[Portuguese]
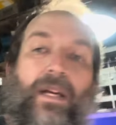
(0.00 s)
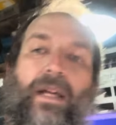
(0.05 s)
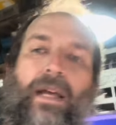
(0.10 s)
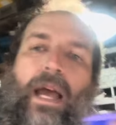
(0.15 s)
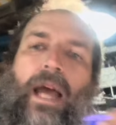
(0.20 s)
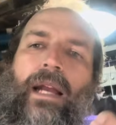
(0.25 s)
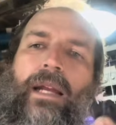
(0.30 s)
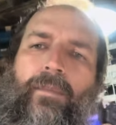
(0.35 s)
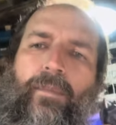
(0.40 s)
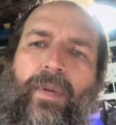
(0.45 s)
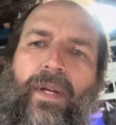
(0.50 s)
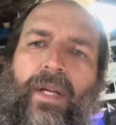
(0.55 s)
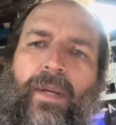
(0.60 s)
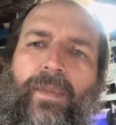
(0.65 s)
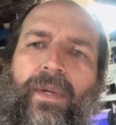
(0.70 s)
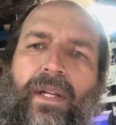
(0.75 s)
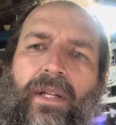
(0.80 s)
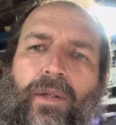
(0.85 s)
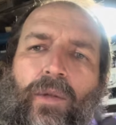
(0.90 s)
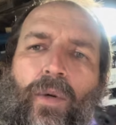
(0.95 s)
Ela
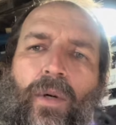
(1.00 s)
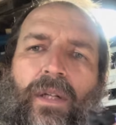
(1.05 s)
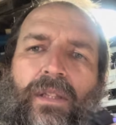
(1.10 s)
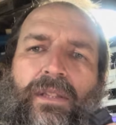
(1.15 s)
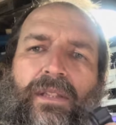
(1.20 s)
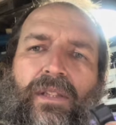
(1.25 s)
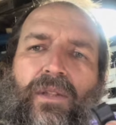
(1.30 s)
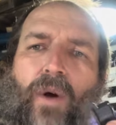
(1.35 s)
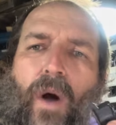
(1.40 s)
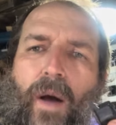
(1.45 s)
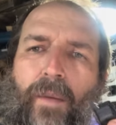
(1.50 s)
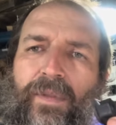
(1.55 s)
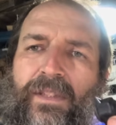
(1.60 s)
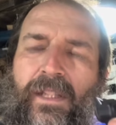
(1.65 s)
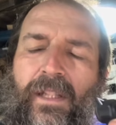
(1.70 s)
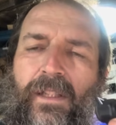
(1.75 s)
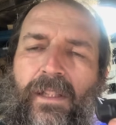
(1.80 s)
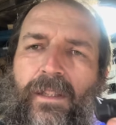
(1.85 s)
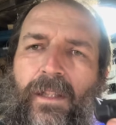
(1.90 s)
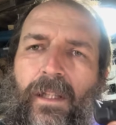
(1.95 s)
imprime 12 nobres
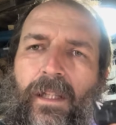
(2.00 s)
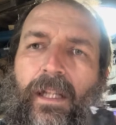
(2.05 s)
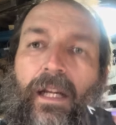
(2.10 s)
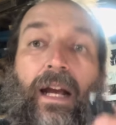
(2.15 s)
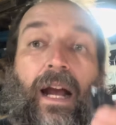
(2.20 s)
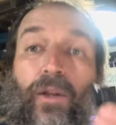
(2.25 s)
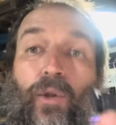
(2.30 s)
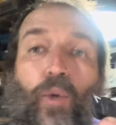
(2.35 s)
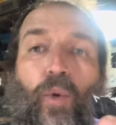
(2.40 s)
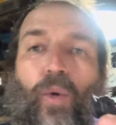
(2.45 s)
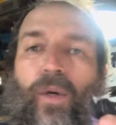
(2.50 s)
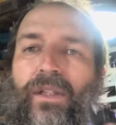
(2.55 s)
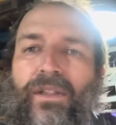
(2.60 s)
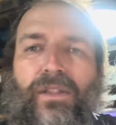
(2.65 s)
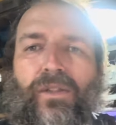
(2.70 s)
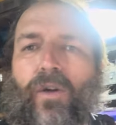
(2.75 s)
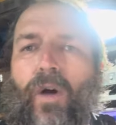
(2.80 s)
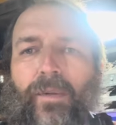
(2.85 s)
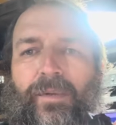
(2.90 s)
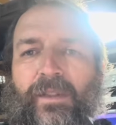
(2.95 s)
desse aqui, 14
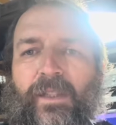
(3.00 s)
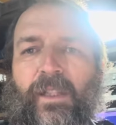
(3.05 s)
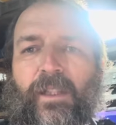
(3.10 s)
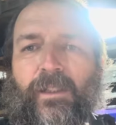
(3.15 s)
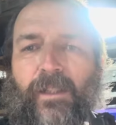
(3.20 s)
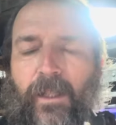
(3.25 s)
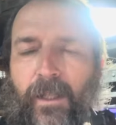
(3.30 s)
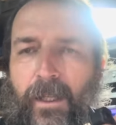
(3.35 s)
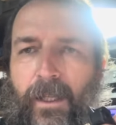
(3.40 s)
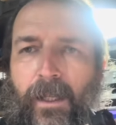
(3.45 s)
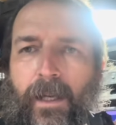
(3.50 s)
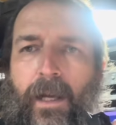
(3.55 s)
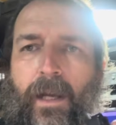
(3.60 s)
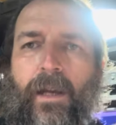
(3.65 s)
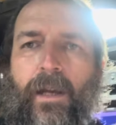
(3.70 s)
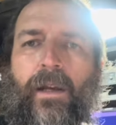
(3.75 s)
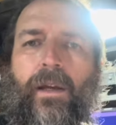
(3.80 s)
nobres desse aqui,